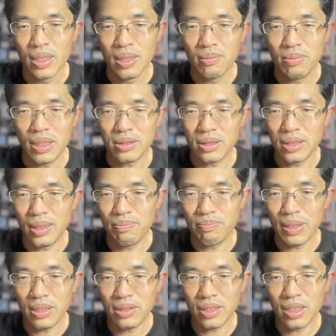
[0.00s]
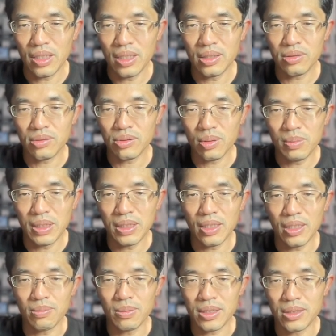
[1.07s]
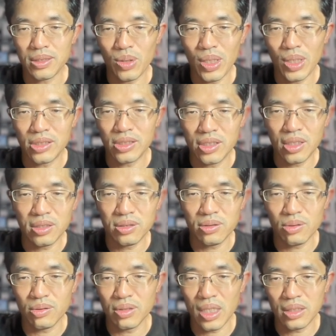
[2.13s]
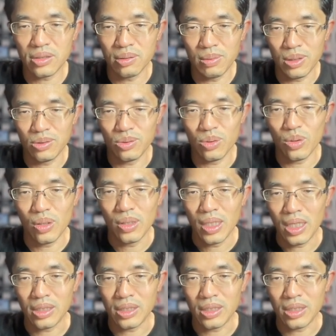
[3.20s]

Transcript: まあ、一般的にずっと見ていきますと、8月と9月見ると、